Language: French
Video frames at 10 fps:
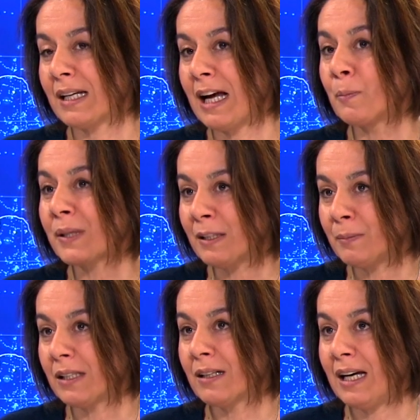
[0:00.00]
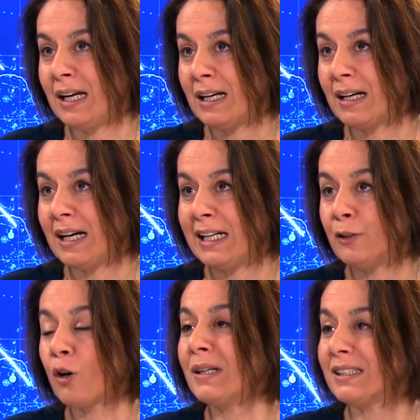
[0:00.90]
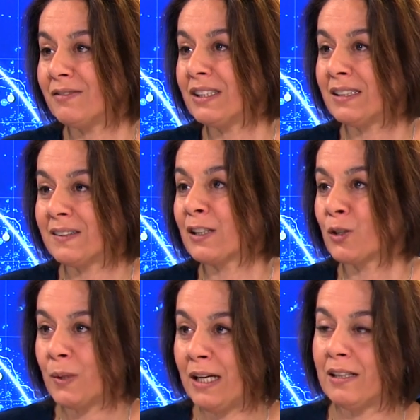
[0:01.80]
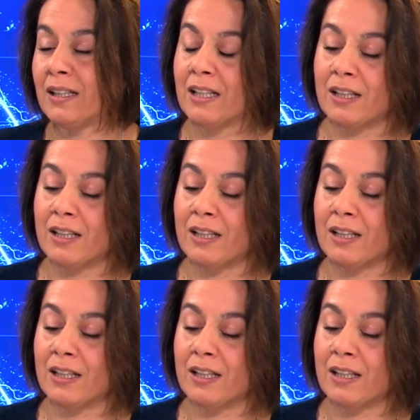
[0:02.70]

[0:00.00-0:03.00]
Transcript: imprime à la, à la, normativité sexuelle